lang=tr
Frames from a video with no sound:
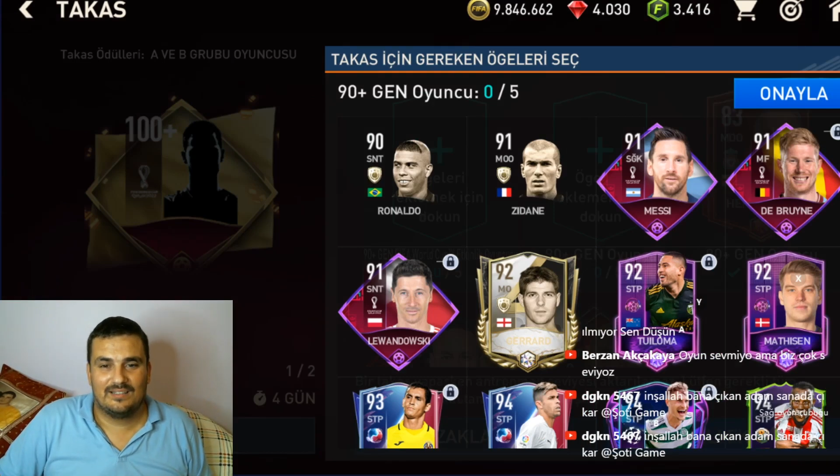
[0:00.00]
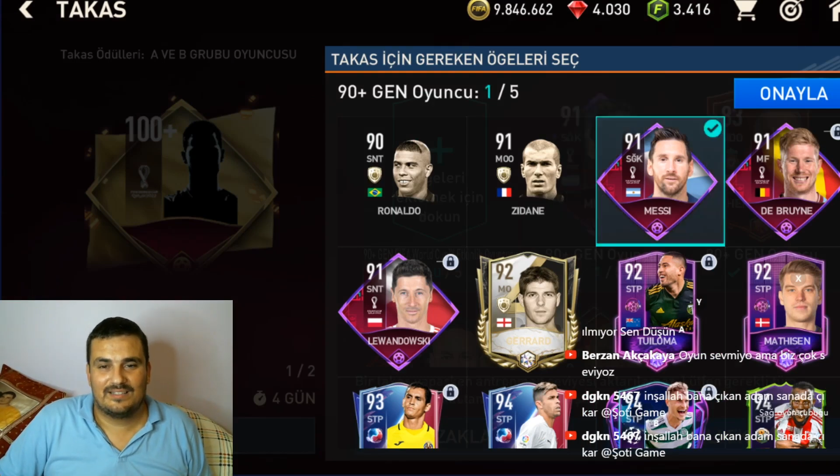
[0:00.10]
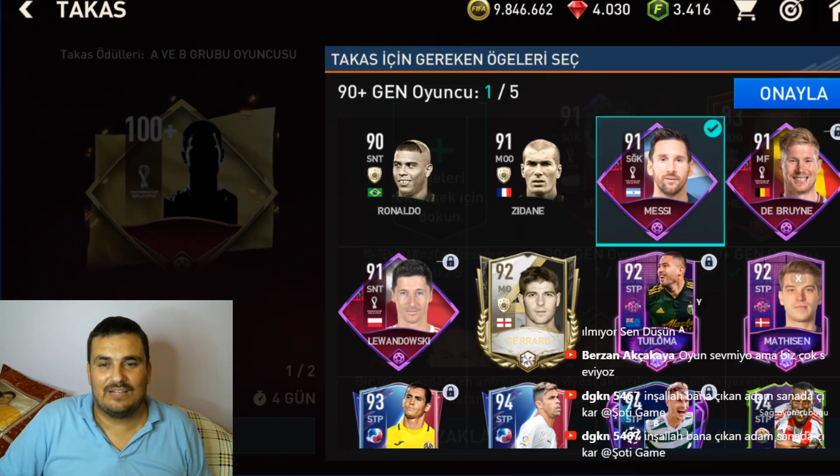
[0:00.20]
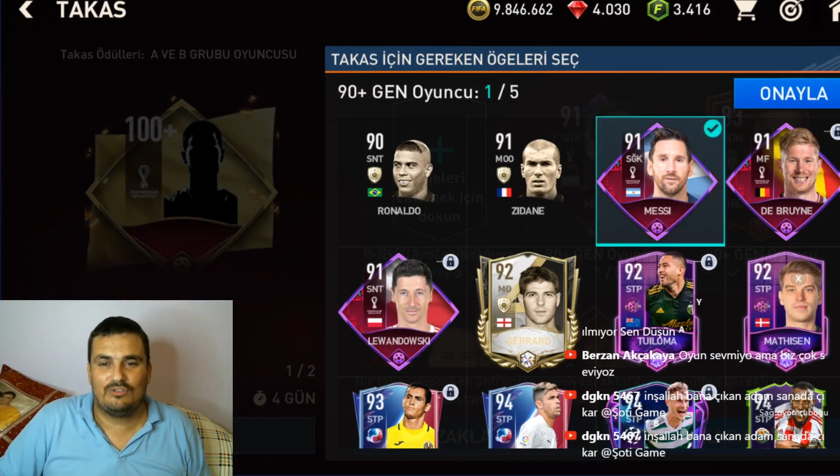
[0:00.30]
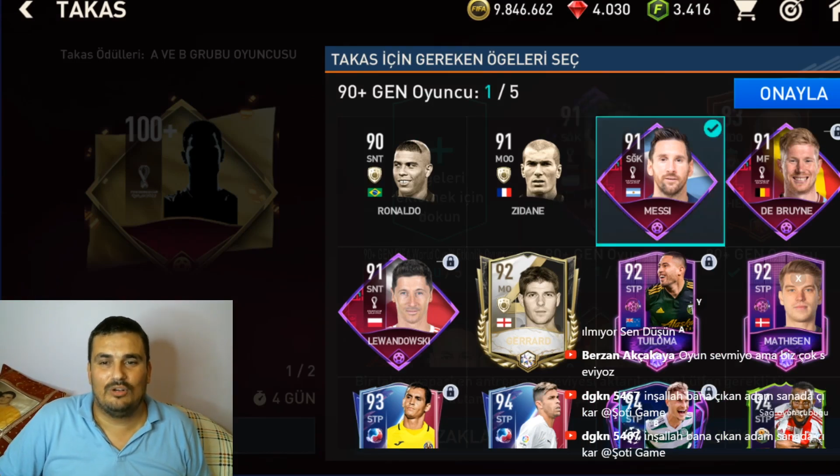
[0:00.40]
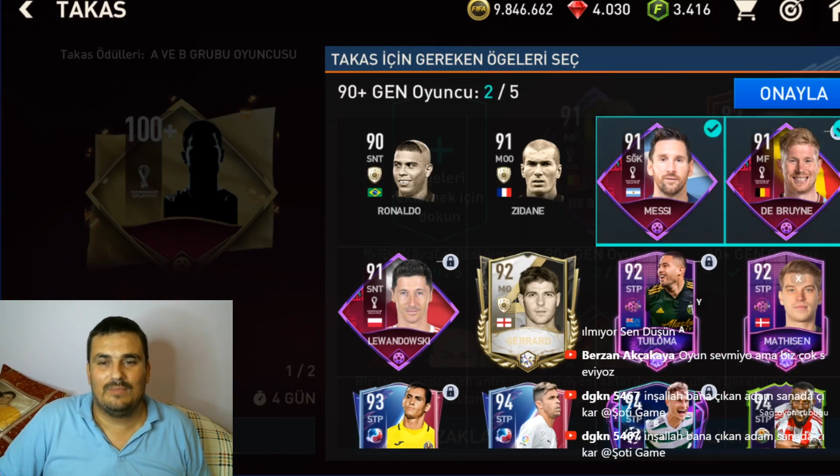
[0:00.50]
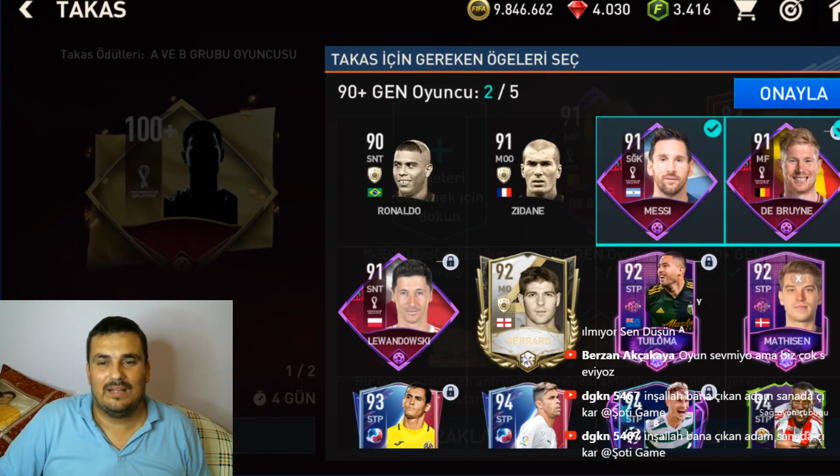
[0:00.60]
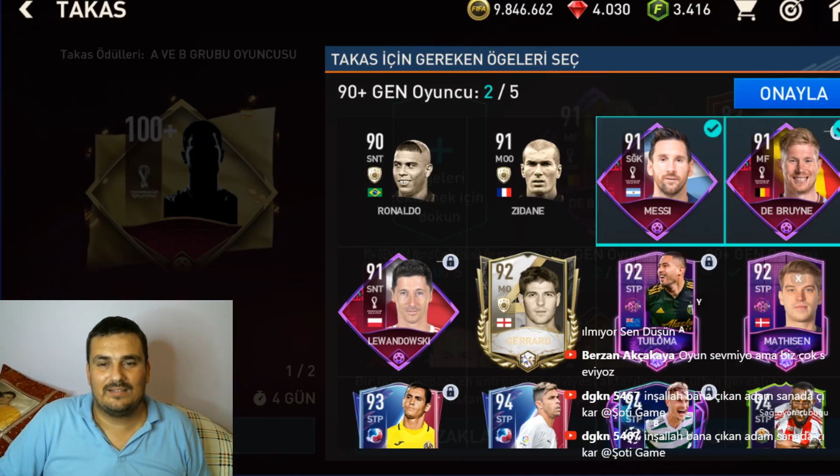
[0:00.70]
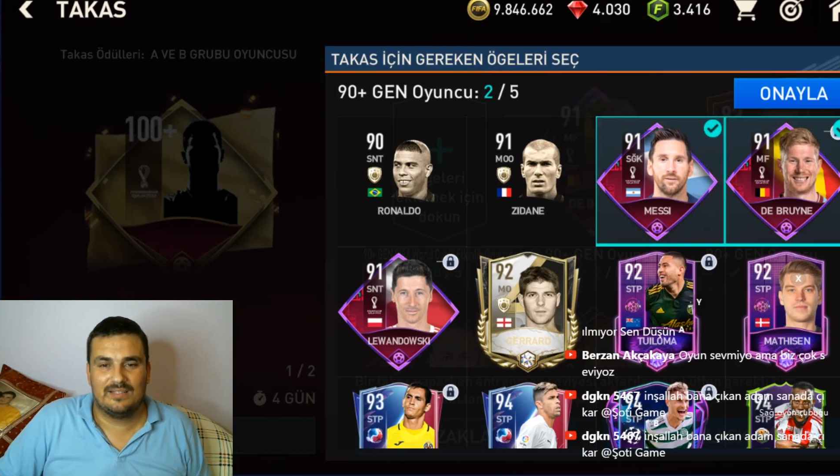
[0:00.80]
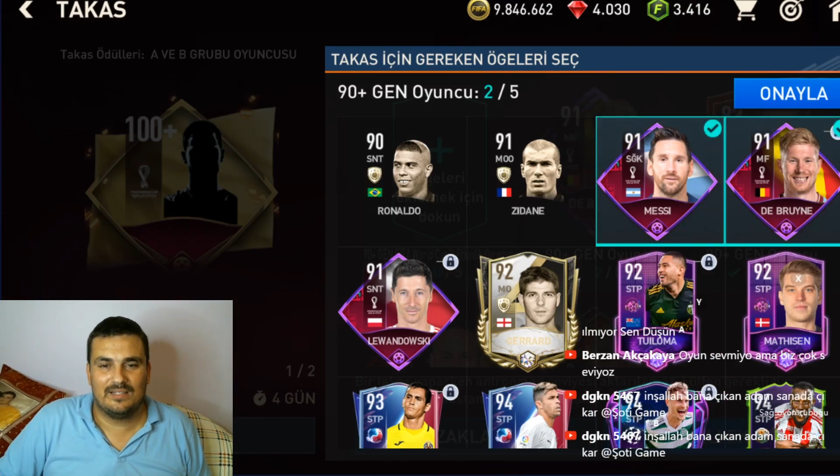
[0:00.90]
Satıyorum lan
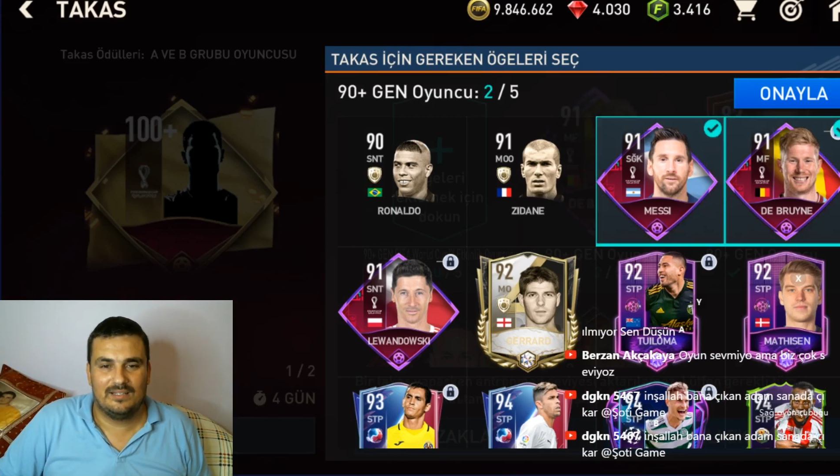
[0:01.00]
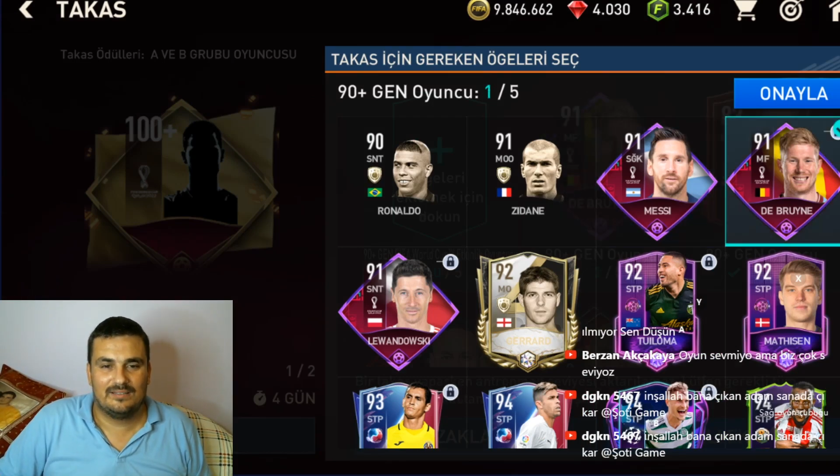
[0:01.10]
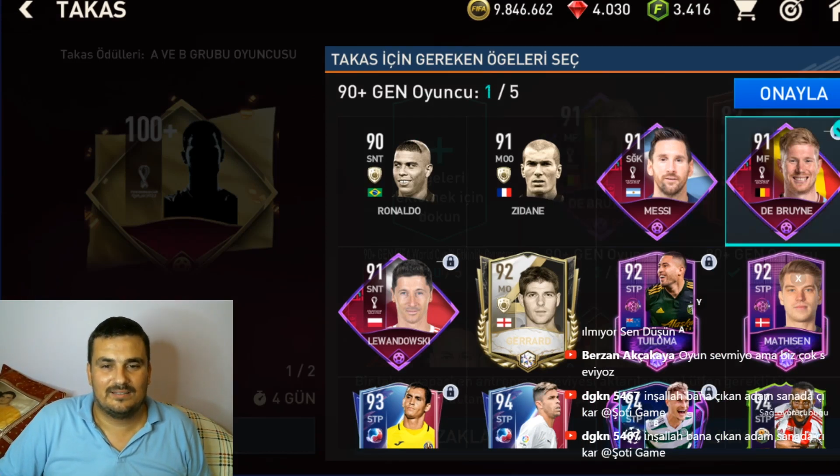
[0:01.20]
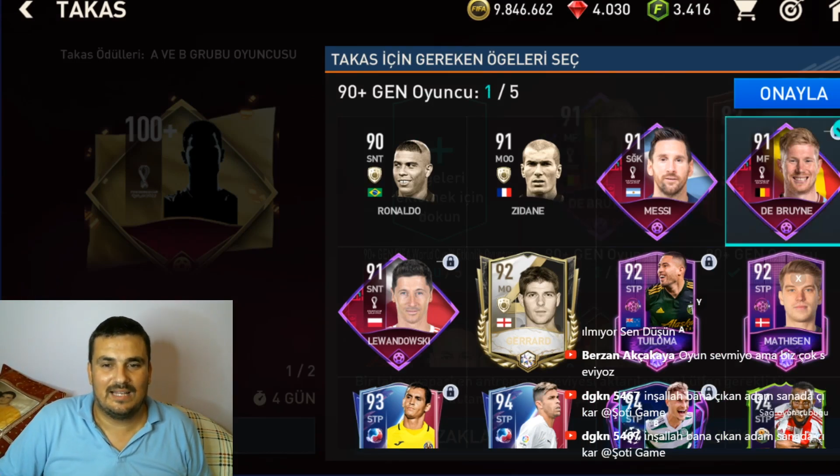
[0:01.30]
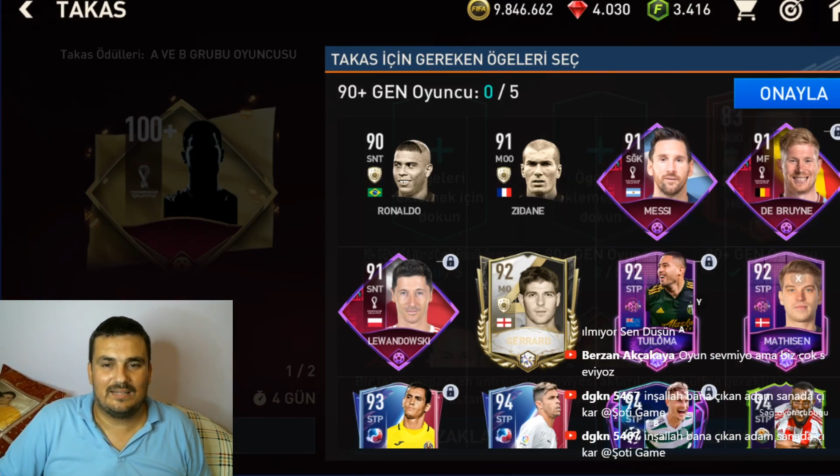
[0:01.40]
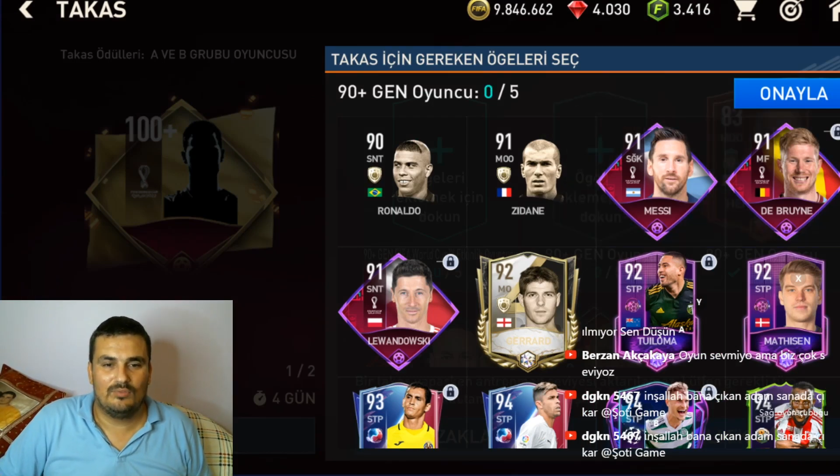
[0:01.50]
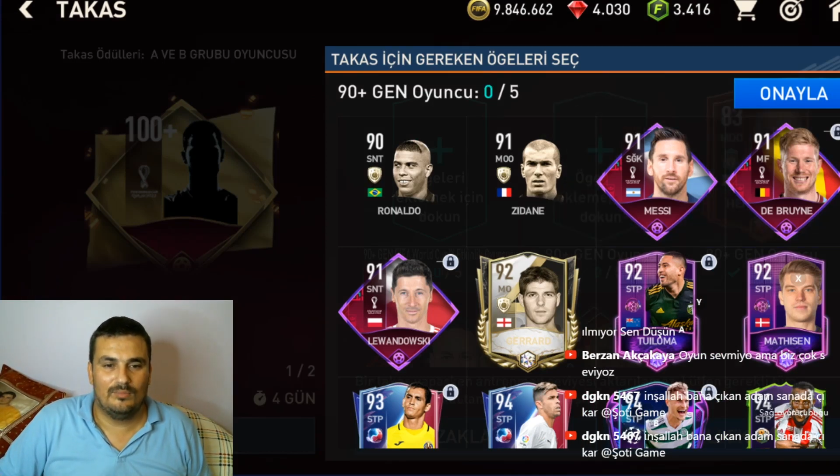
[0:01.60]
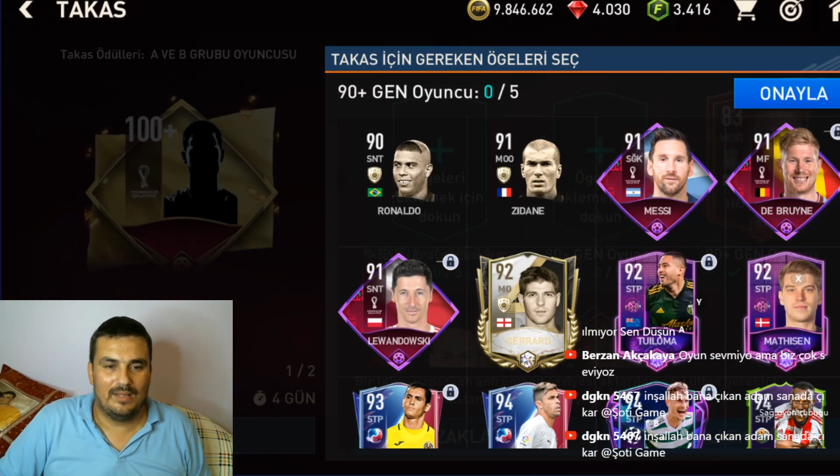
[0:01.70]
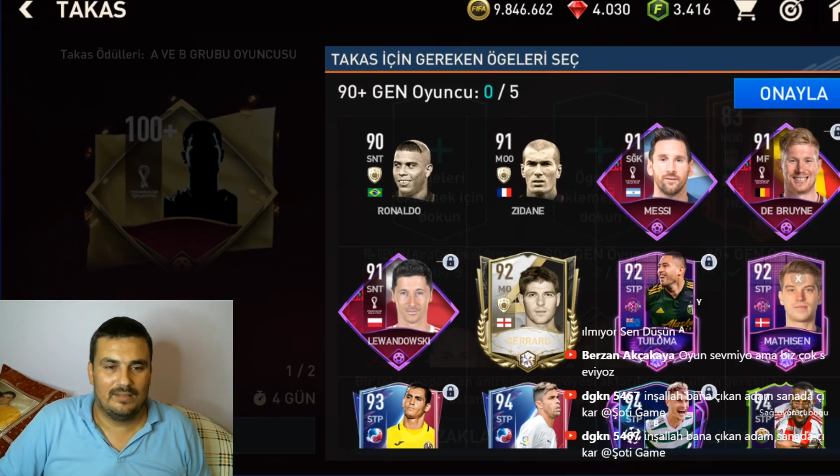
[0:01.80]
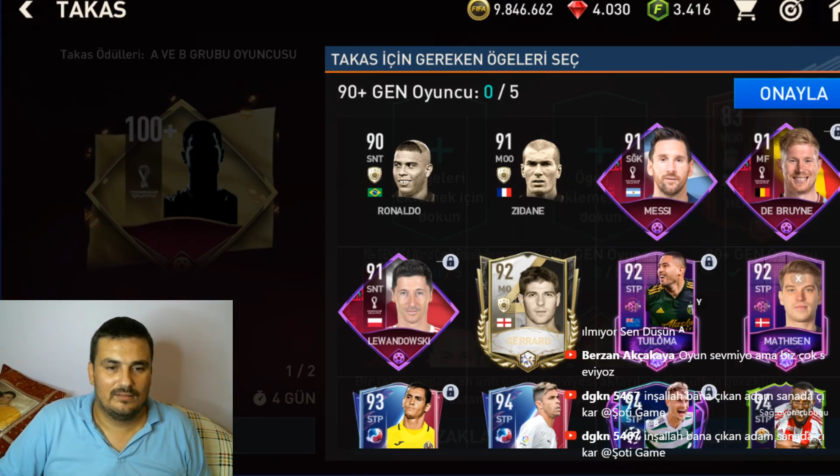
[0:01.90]
size. Satmıyorum
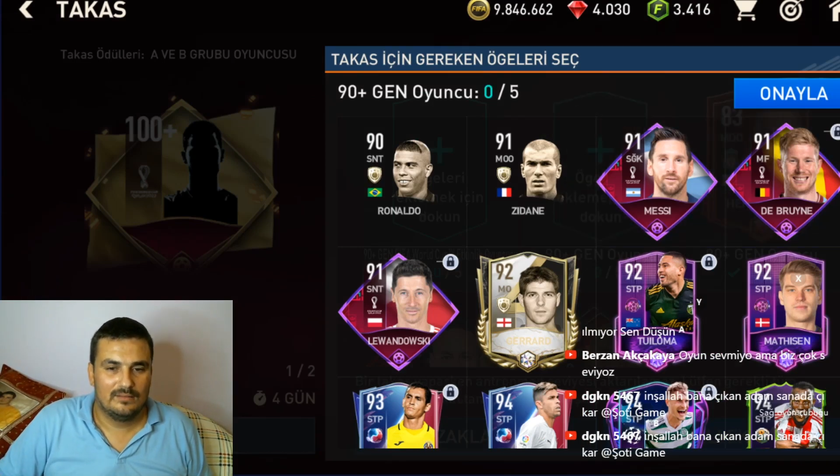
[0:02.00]
lan.